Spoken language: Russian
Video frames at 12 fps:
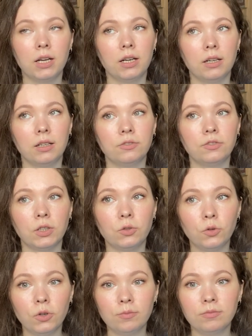а, в
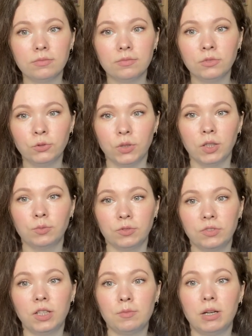таком, ну, как бы
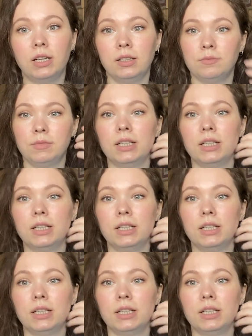в нормальном,